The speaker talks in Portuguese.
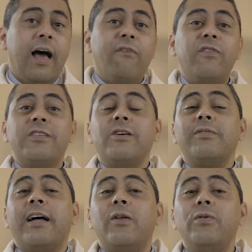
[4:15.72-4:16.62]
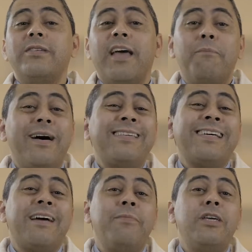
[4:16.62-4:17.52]
A função da luz é
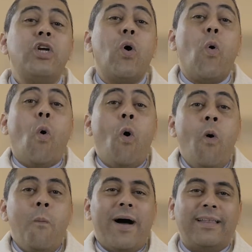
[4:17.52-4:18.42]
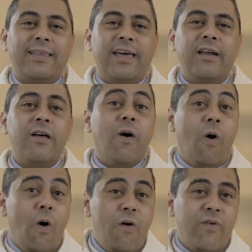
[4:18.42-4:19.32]
basicamente combater
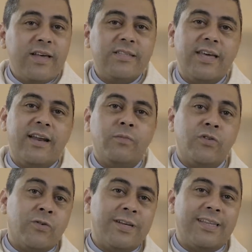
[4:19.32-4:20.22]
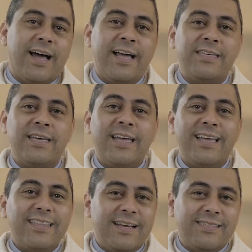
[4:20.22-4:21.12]
ou vencer a obscuridade
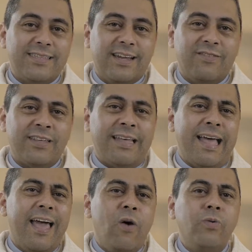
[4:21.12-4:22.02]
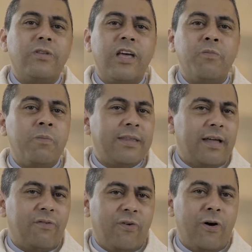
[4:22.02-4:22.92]
das trevas. É um termo
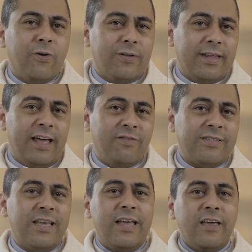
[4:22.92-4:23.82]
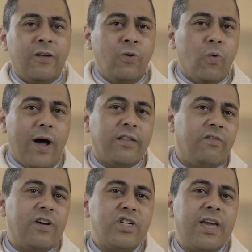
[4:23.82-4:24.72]
metafórico, trevas, que no quarto
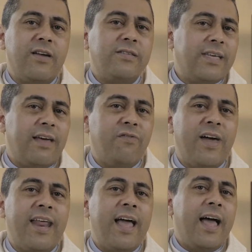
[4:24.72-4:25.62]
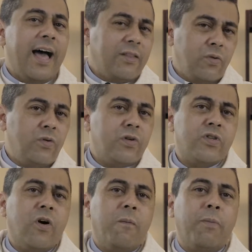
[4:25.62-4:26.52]
evangelho se refere a tudo que
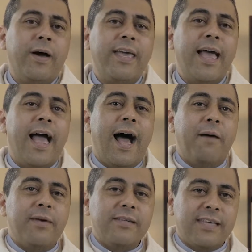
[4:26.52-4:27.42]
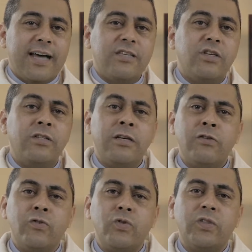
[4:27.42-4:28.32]
se opõe à mensagem de
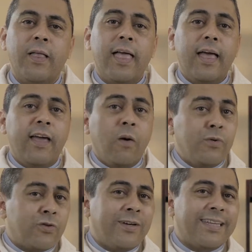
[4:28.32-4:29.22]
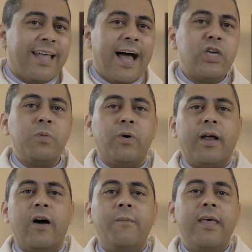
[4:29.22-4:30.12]
Jesus. É a obscuridade
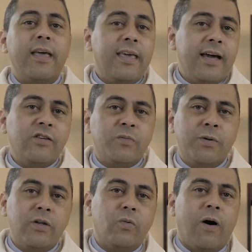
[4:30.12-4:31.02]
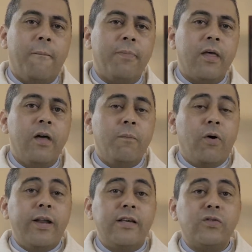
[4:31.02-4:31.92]
moral e a espiritual.
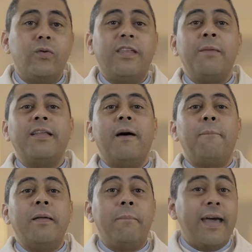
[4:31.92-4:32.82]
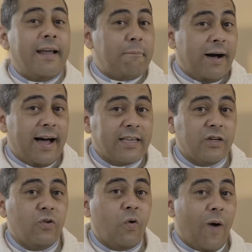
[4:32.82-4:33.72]
Por isso, o tema da primeira
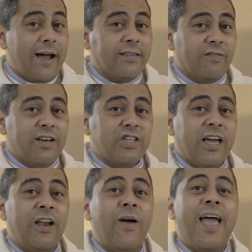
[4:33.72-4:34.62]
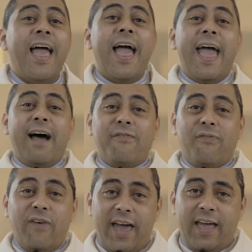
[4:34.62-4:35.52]
parte do quarto evangelho é a
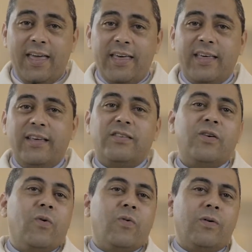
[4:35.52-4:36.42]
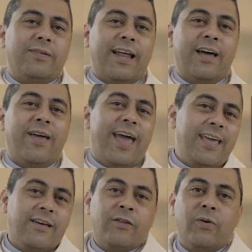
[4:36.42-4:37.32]
fé, e seu contrário é a
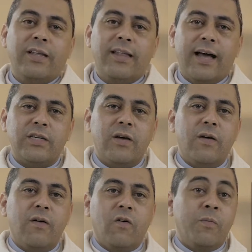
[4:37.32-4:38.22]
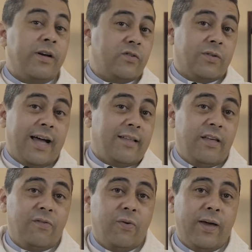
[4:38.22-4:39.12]
incredulidade, como resultado
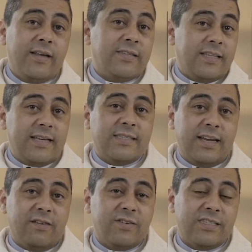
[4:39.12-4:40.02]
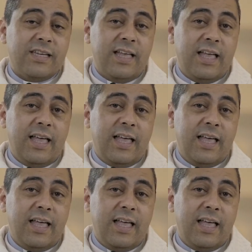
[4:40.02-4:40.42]
da influência das trevas.